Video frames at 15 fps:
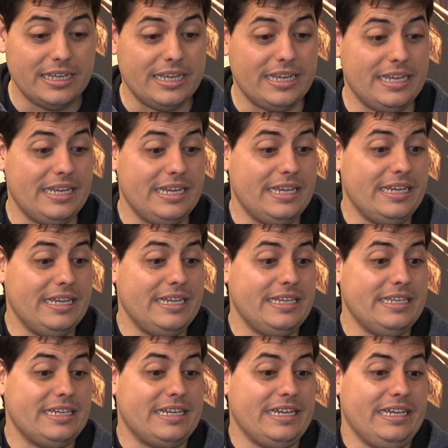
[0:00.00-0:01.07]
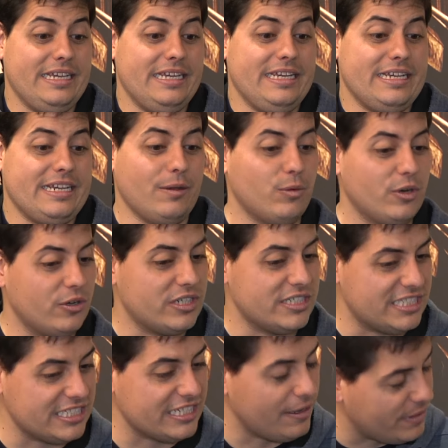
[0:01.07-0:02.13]
Eh, y que, bueno, que
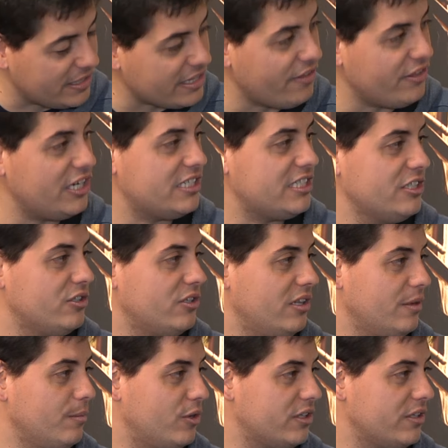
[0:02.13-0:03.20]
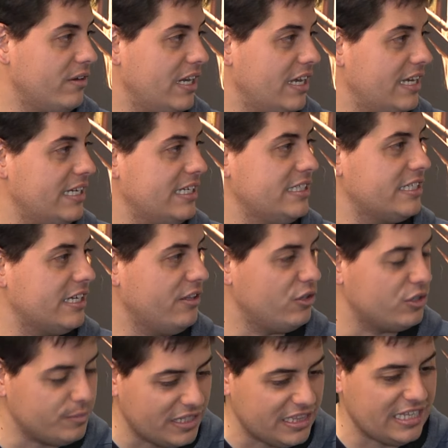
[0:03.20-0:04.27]
este es el verdadero ascenso del Deportivo ES, que
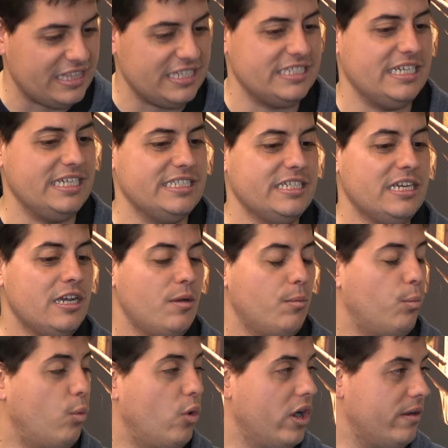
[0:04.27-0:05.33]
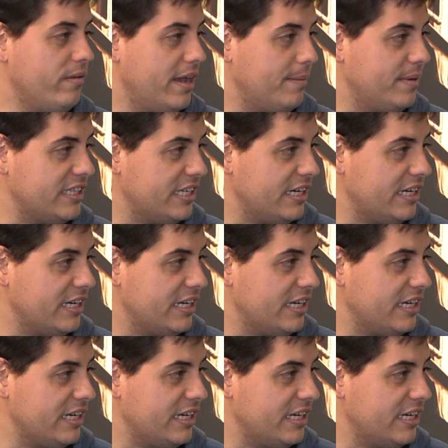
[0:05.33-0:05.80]
2016 vuelve a meter